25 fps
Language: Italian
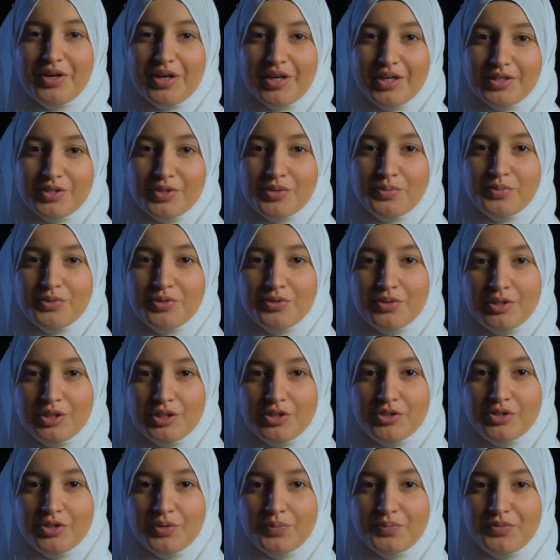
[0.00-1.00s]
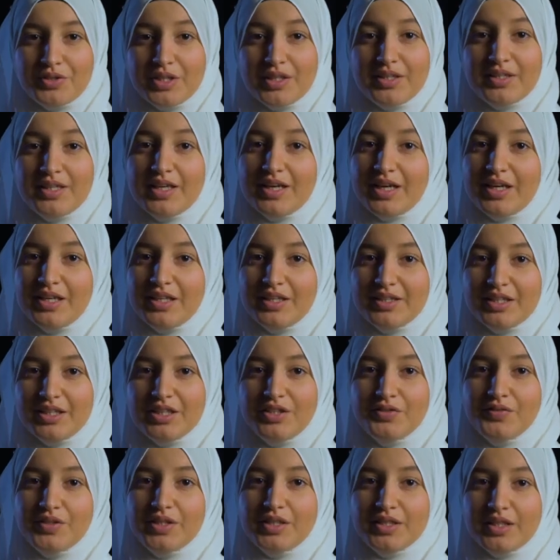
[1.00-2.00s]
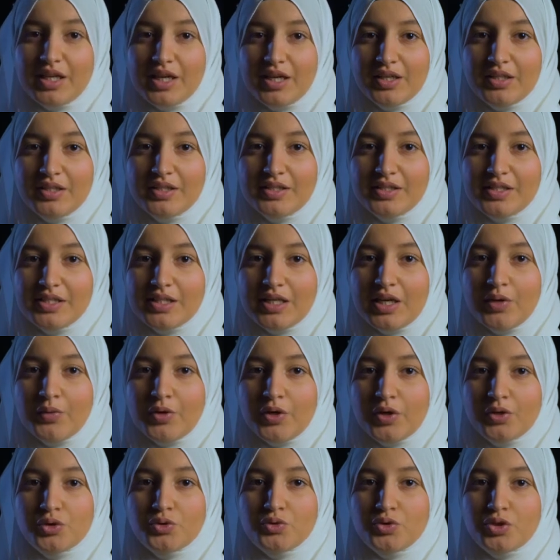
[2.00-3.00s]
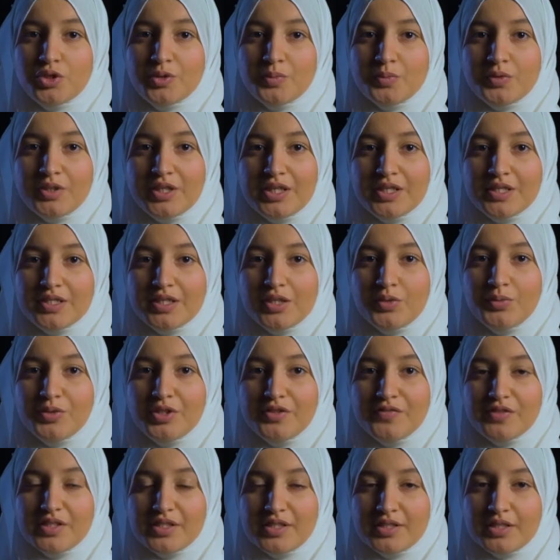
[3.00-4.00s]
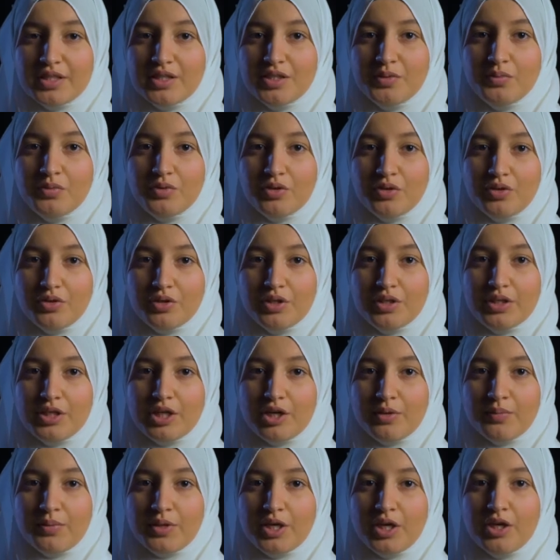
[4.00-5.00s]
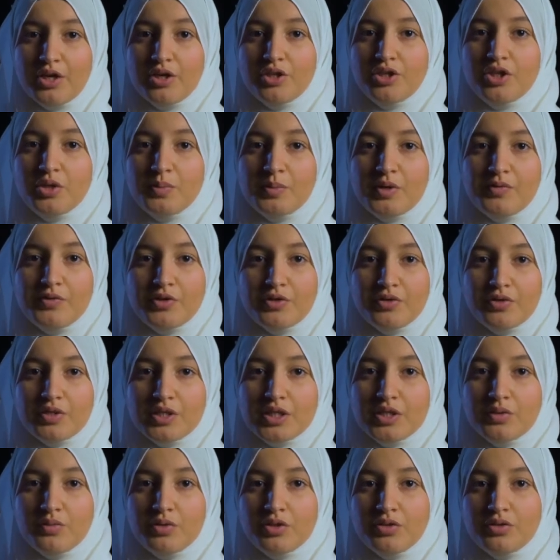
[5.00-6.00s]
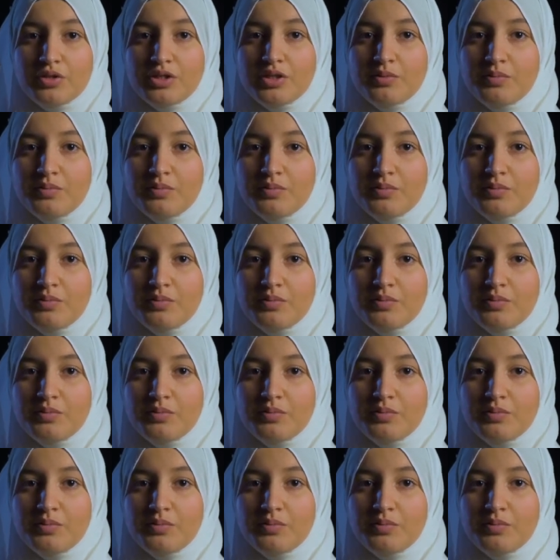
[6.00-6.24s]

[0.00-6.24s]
è un ragazzo prodigio, tant'è che all'età di 20 anni si laureò in giurisprudenza all'Università di Bologna, dopo aver conseguito il